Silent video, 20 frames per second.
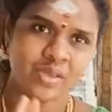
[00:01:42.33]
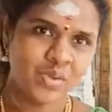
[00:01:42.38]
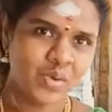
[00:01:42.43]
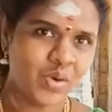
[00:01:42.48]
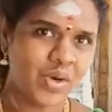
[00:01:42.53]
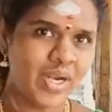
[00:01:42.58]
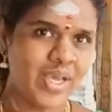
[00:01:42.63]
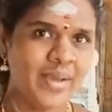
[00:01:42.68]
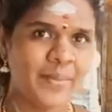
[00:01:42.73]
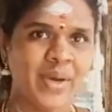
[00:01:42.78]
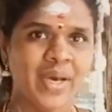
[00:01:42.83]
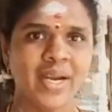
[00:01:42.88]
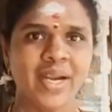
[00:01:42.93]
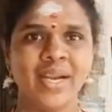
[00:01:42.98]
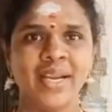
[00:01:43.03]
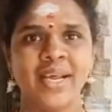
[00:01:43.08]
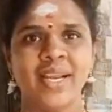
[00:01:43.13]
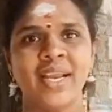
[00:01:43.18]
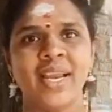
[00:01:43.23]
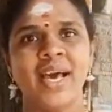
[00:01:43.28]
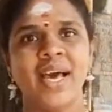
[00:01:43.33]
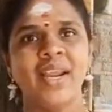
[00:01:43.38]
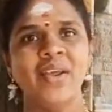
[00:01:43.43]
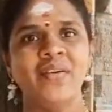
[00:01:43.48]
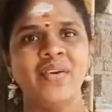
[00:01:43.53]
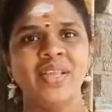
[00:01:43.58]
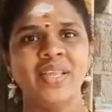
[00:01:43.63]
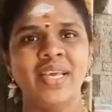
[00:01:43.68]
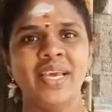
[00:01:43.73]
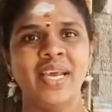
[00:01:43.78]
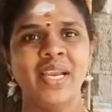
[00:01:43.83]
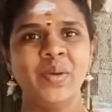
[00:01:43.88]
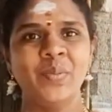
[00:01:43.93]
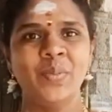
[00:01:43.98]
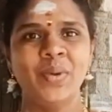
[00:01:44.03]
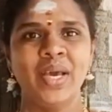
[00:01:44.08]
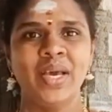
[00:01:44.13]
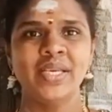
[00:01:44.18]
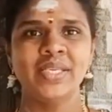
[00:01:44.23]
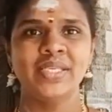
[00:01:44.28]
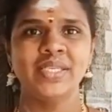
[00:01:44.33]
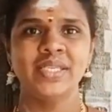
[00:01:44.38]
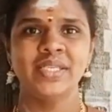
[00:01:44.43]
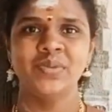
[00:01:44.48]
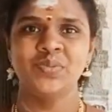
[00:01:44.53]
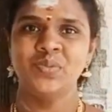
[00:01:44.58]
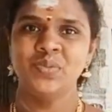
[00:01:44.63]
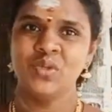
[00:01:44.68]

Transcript: தோழிமார்கள் எல்லாரும் வந்து எழுப்பியாச்சு